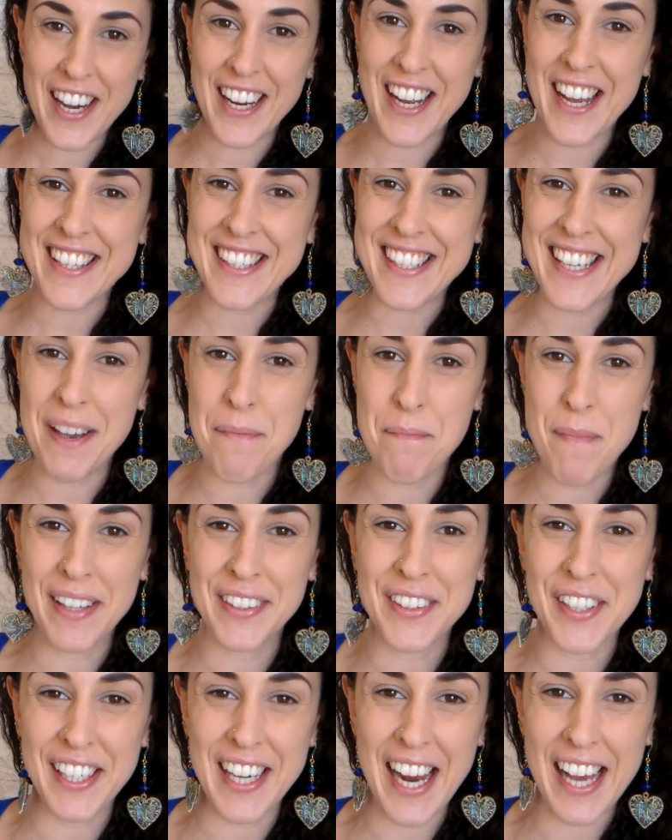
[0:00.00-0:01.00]
Ciao ragazze,
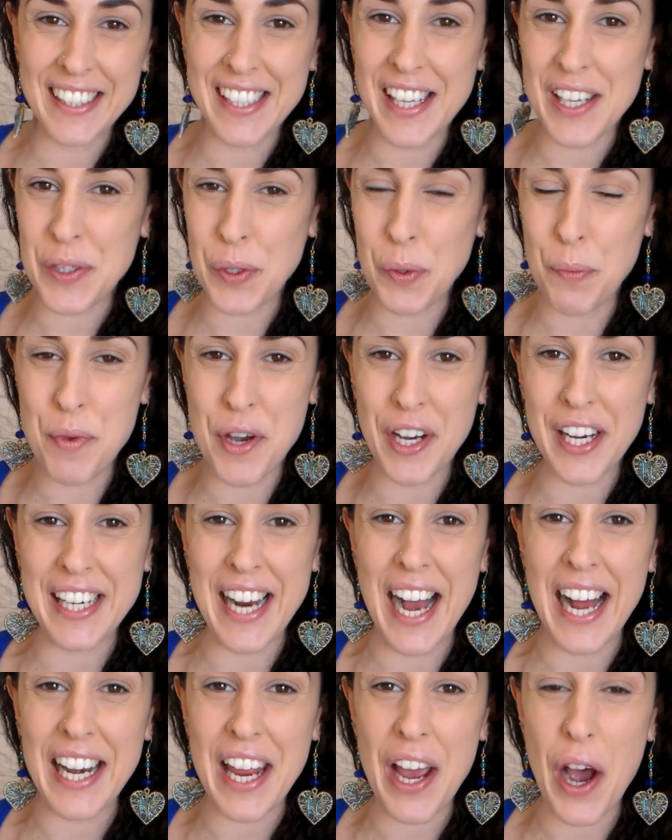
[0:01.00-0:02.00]
bentornate sul mio
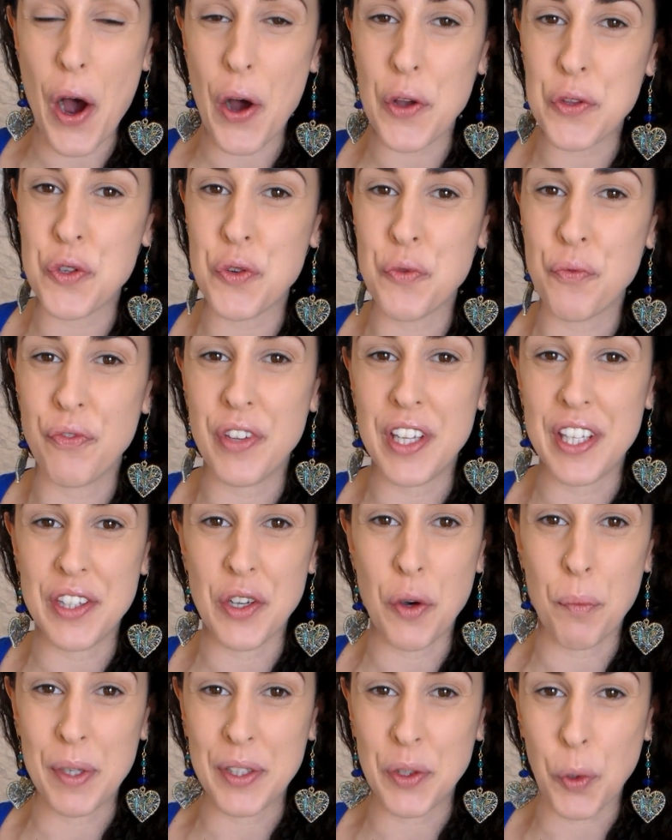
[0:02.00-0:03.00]
canale, oggi un
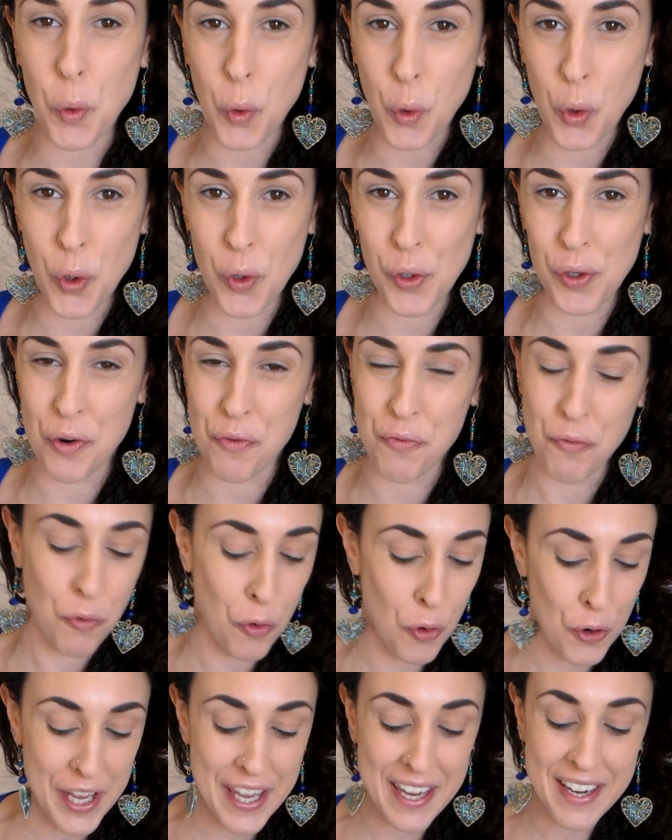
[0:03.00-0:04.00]
video mi trucco con
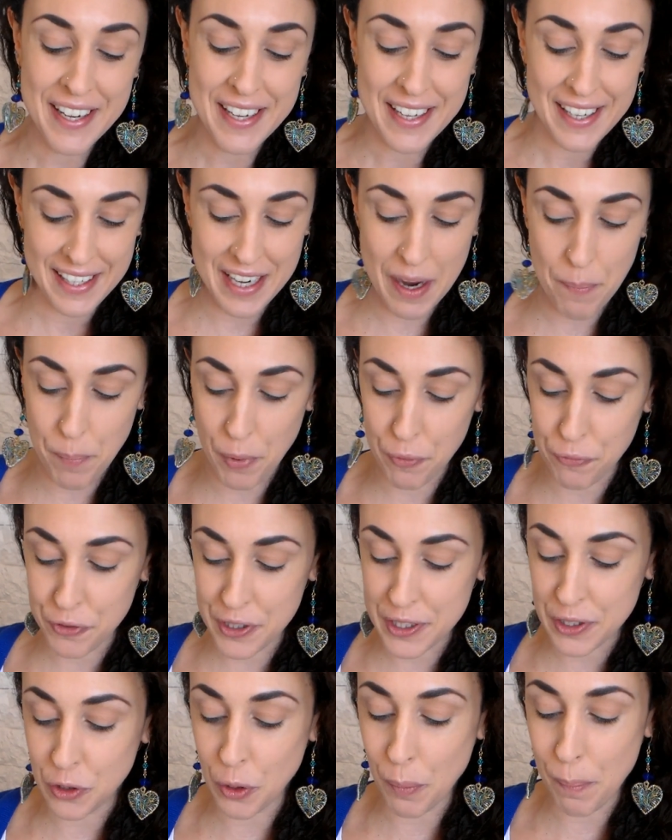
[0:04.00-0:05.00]
voi, ne
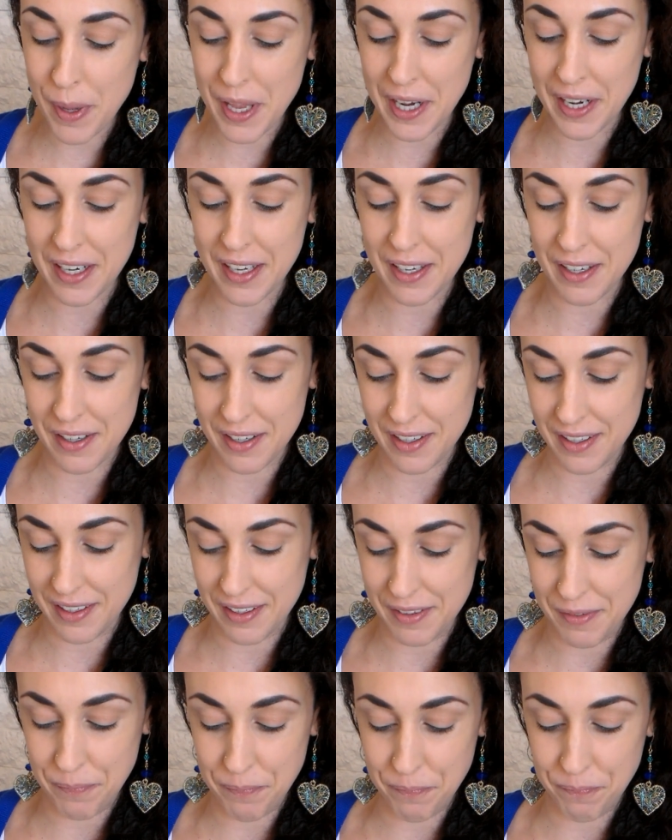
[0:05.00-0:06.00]
approfitto per
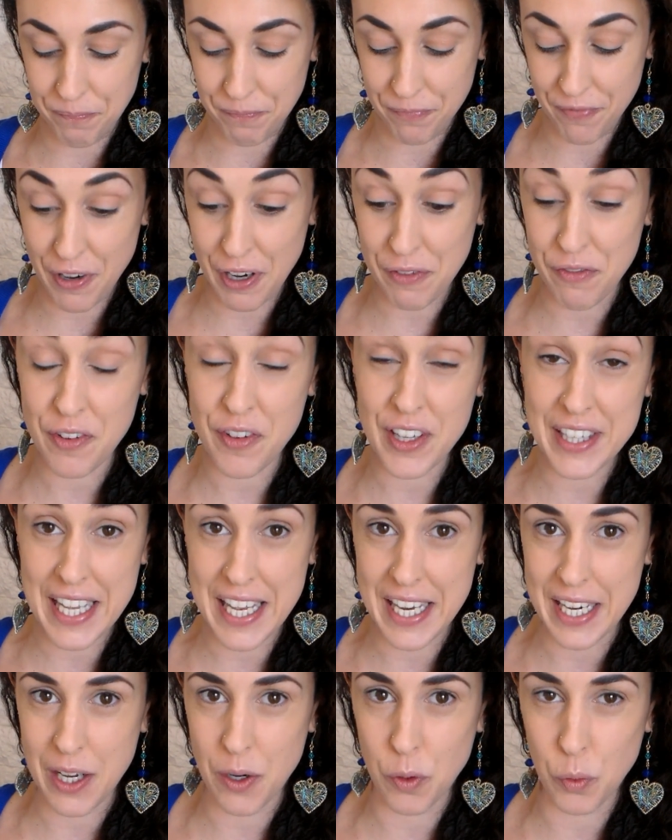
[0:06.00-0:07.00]
ehm, farvi
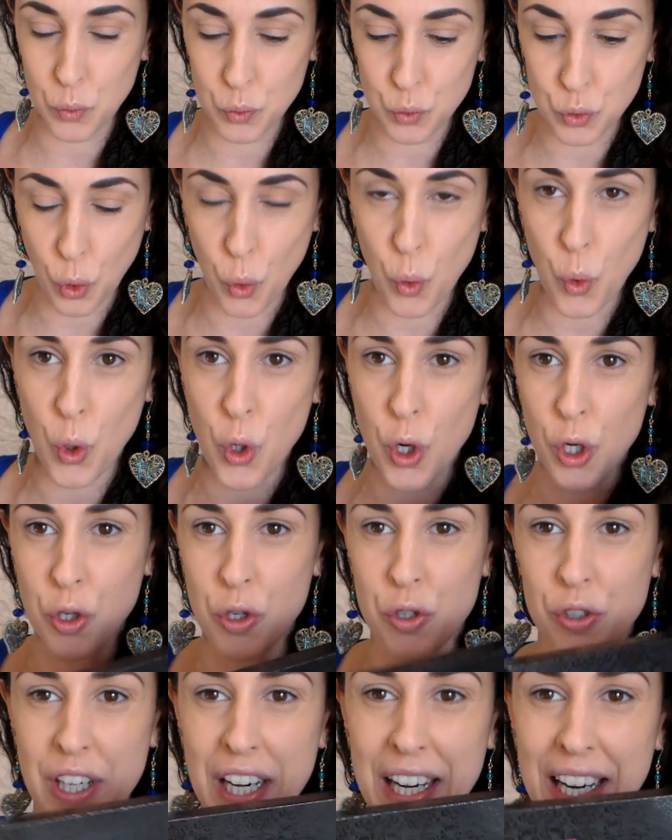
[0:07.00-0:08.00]
vedere un trucco
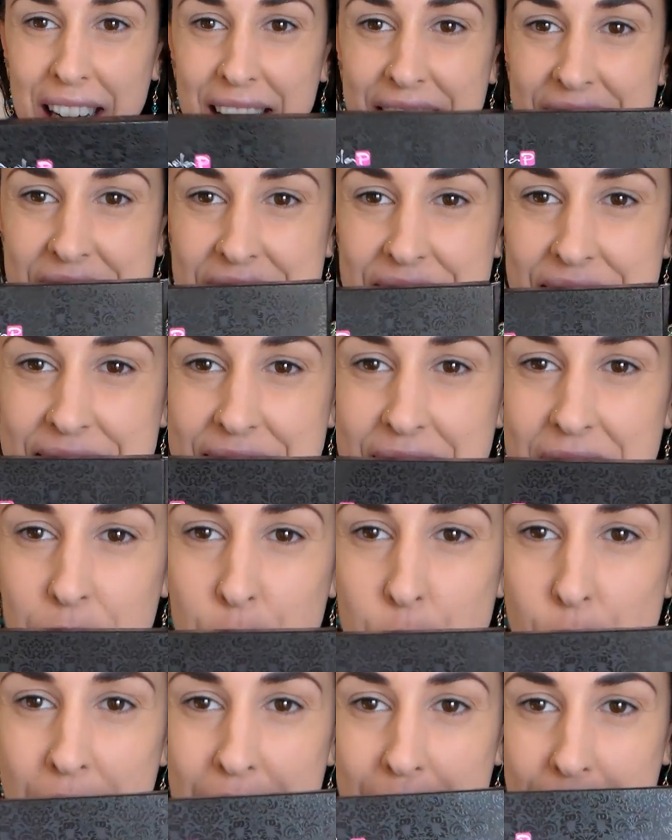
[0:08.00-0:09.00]
con la
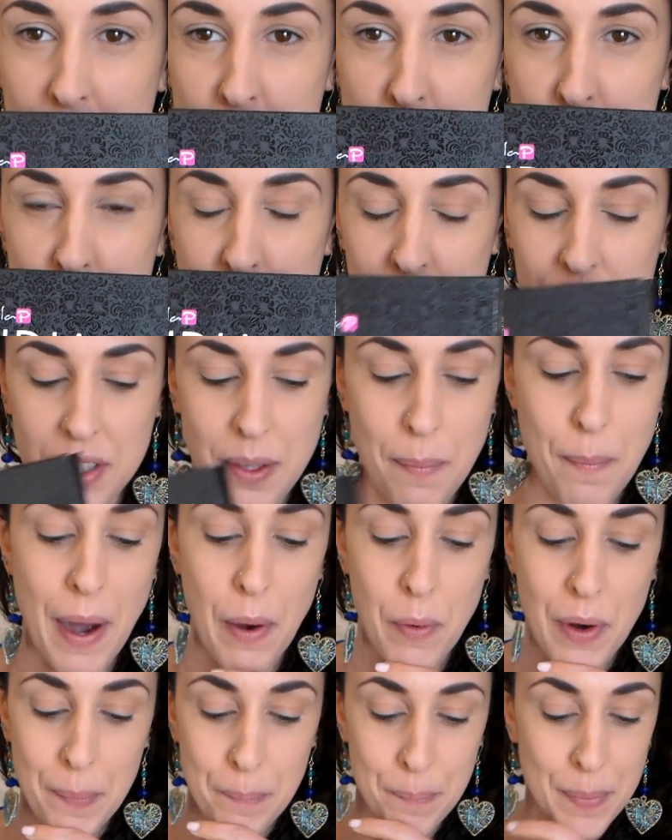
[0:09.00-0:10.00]
India Collection di
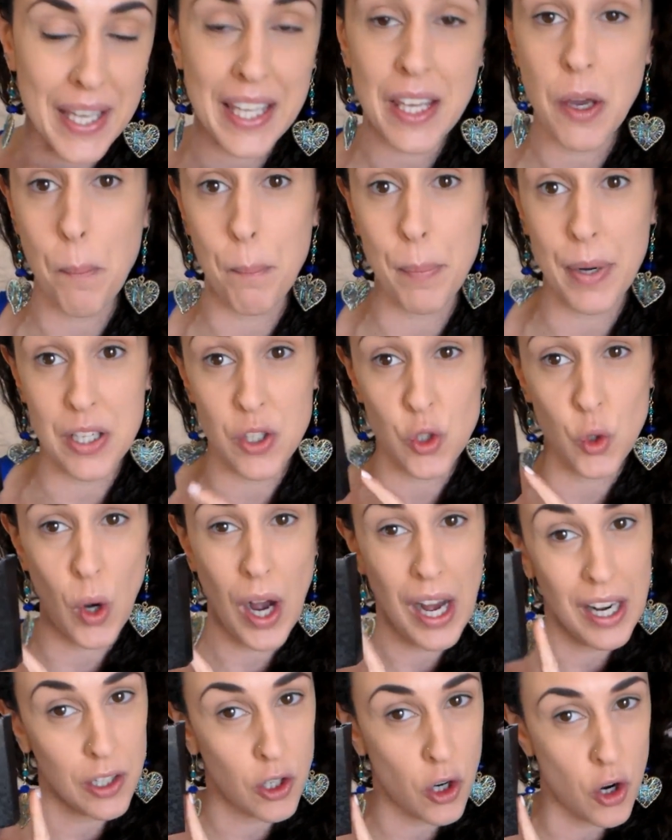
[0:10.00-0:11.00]
Paola P che ho
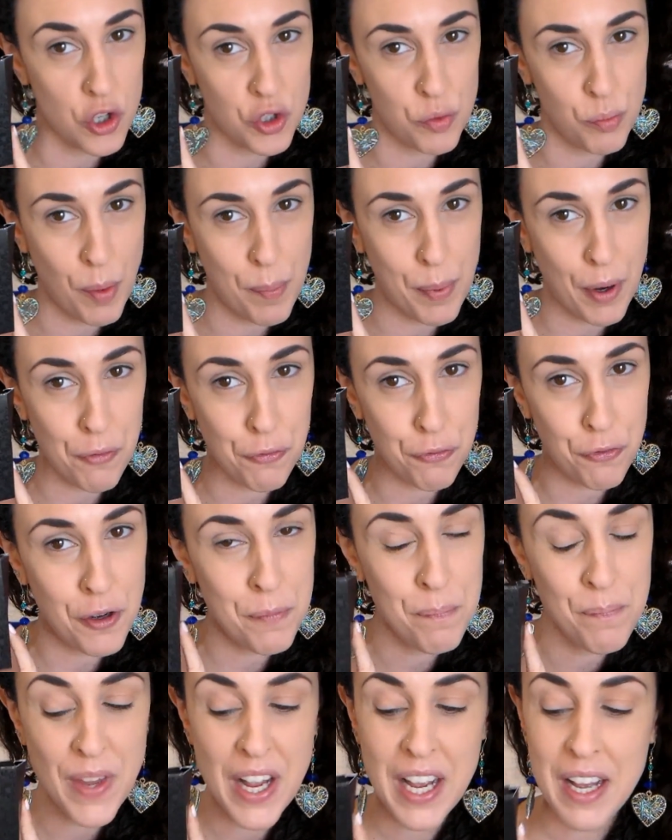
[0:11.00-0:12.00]
preso al Cosmo Prof,
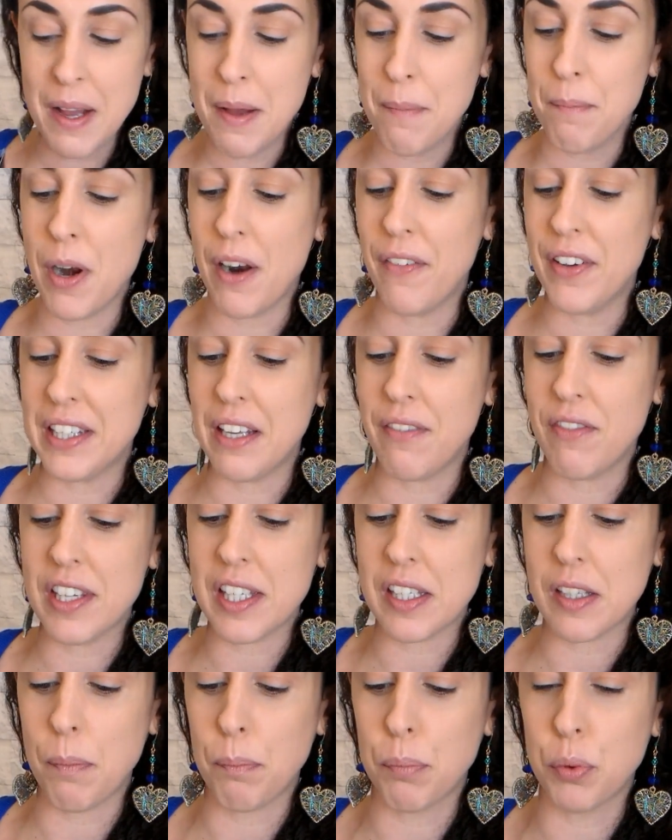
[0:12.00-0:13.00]
me l'avete
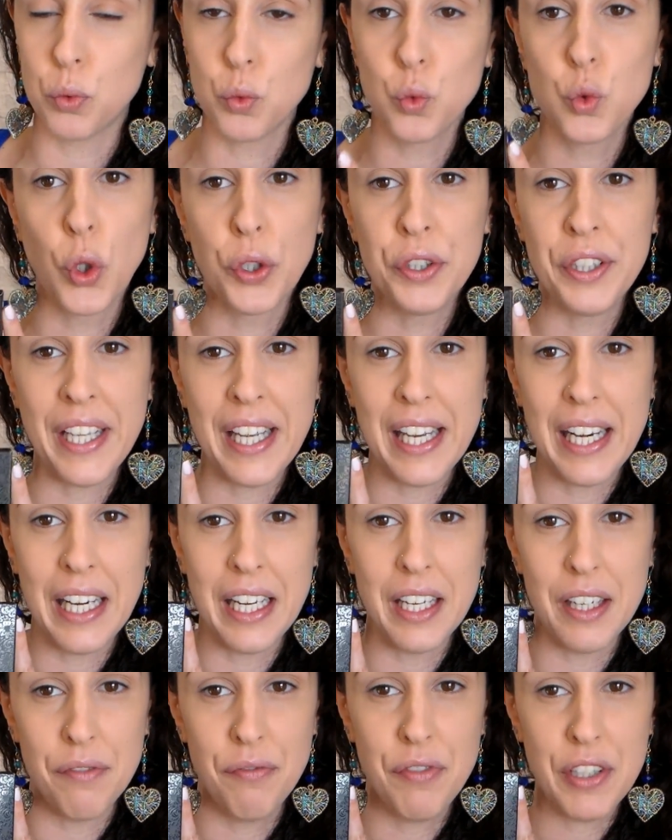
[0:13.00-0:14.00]
vista appunto
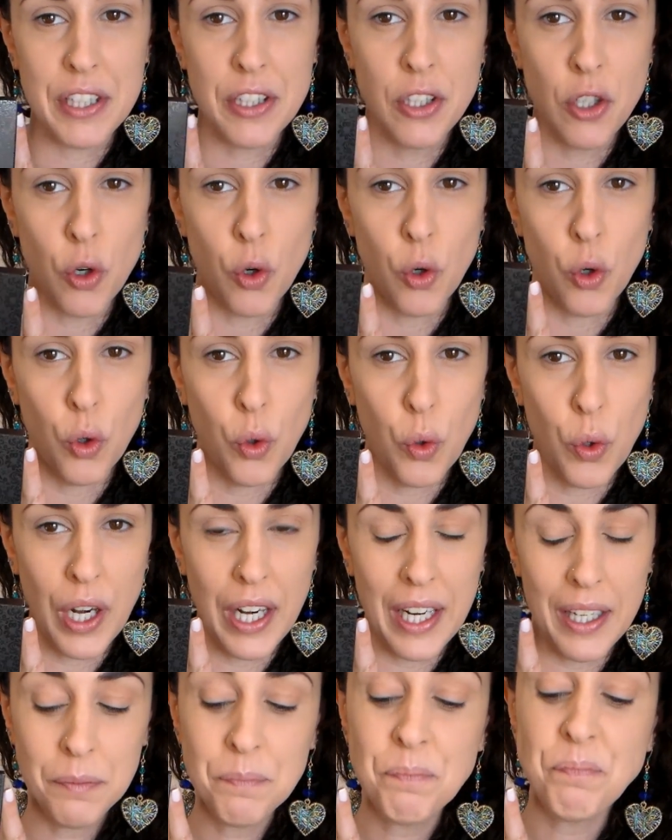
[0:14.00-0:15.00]
nel video
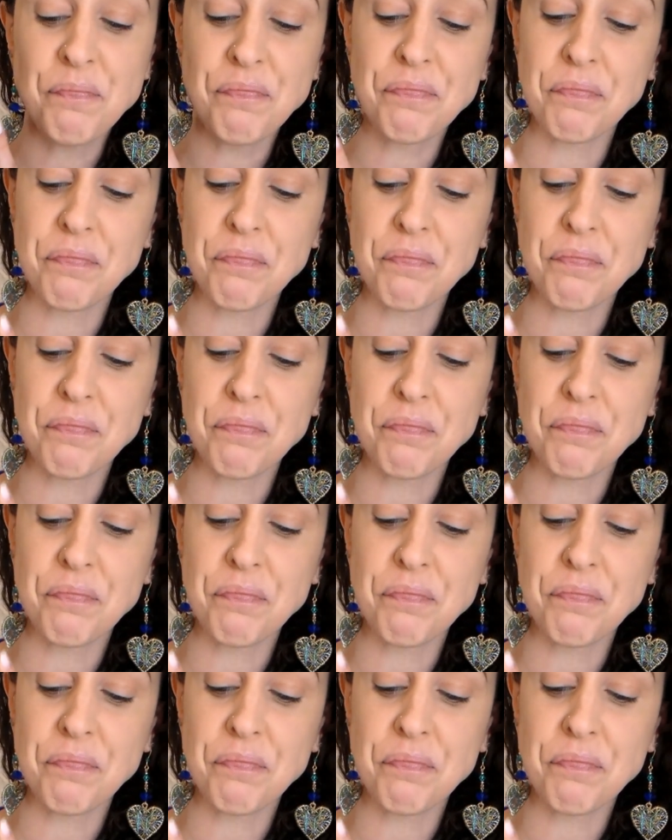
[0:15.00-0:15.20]
haul